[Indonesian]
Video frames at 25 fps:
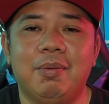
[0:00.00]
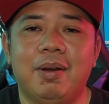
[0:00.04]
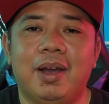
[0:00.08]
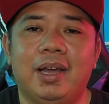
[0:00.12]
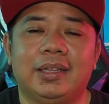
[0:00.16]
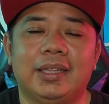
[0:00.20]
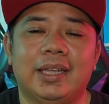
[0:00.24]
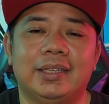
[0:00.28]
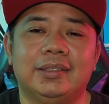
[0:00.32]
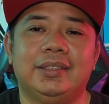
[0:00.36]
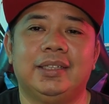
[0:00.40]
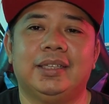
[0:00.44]

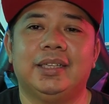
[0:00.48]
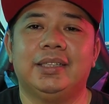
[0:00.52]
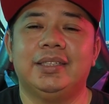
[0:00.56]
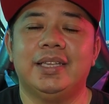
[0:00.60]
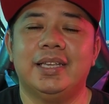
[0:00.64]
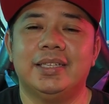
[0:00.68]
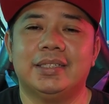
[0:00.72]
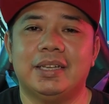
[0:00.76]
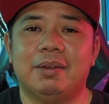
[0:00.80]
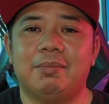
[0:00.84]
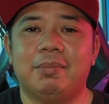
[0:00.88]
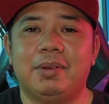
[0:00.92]
banget hasil
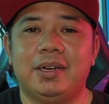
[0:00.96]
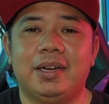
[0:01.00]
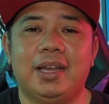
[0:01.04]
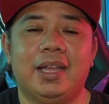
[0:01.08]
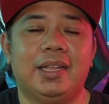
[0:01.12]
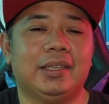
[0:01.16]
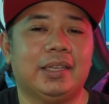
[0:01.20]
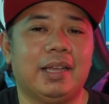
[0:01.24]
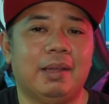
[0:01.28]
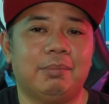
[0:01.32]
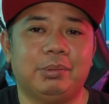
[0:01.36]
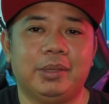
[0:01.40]
kerjasama
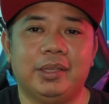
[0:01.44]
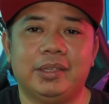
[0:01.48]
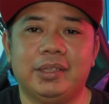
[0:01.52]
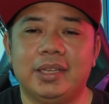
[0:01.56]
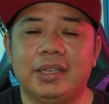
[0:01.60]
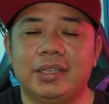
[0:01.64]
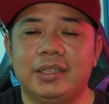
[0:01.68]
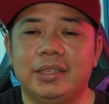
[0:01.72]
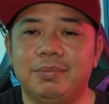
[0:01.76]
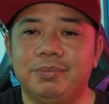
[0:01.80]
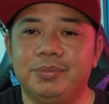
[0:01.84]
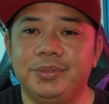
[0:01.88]
dengan
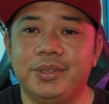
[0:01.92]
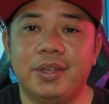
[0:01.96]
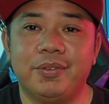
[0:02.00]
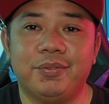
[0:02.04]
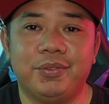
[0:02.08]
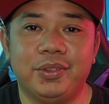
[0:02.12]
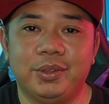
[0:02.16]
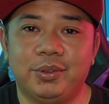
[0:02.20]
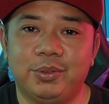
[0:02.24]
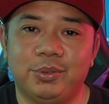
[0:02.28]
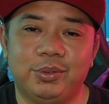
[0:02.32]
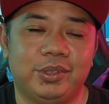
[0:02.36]
kaptennya Kim
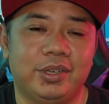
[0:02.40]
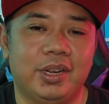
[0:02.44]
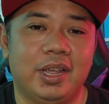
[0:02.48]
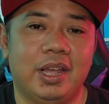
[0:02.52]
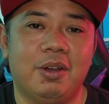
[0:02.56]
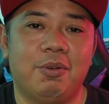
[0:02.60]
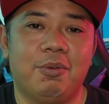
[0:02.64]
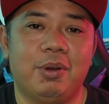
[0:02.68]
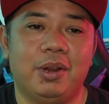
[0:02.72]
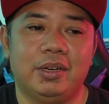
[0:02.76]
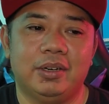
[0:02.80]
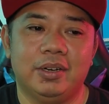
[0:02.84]
Jeffrey
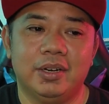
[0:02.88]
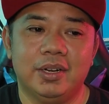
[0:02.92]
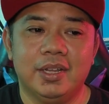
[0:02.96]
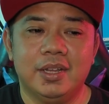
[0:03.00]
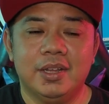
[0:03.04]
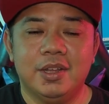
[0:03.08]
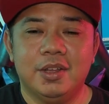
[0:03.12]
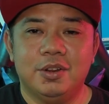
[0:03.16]
Kurniawan